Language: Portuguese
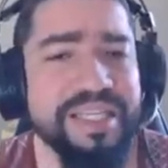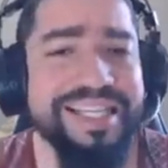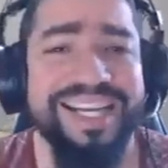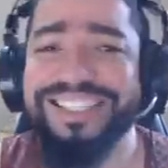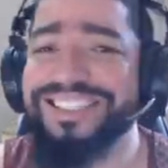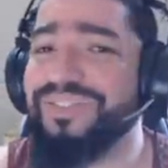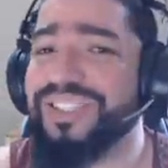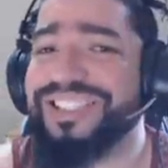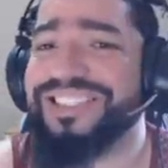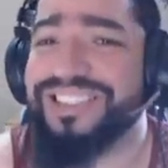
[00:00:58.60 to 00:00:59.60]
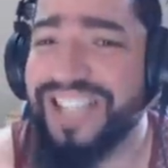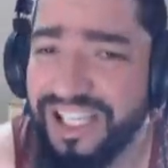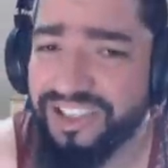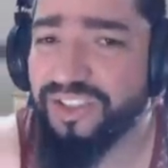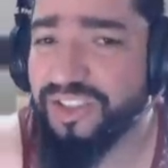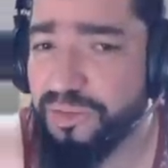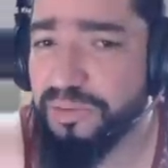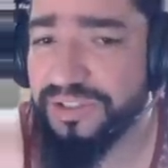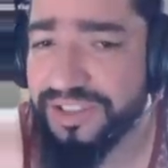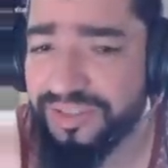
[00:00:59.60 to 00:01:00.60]
E ainda, vocês acham que o
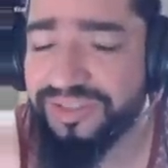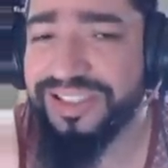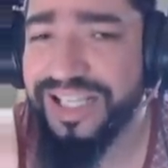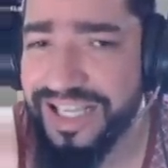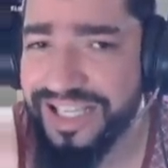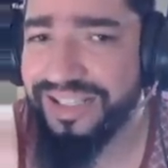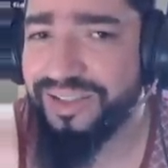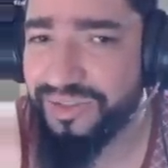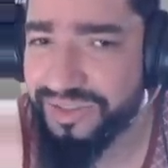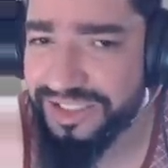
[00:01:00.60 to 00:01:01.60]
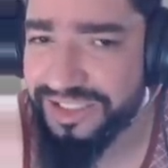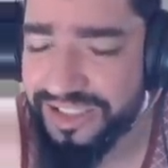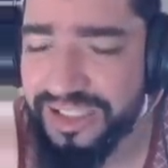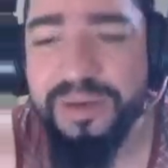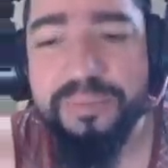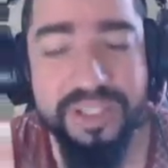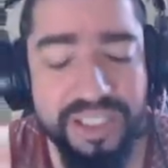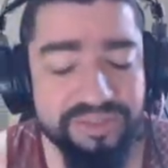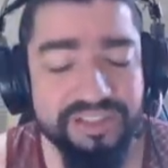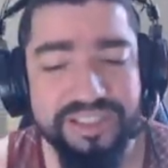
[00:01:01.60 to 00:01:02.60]
Voxels é ruim? Porque
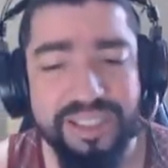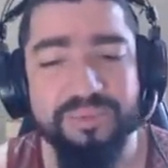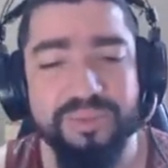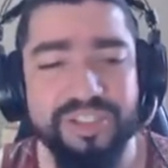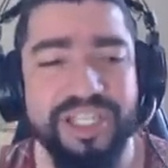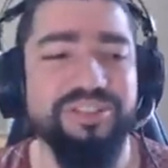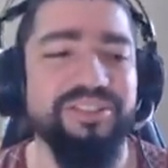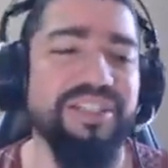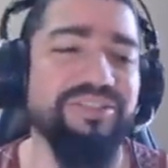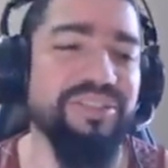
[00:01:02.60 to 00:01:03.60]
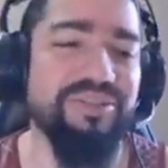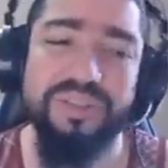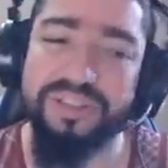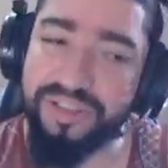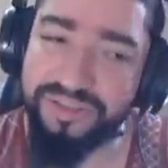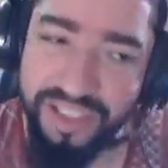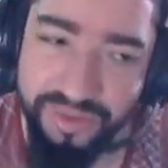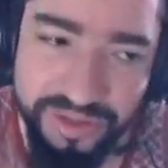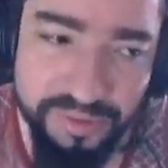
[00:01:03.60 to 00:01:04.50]
eu sei que tem muitos jogadores achando que o Voxels é ruim,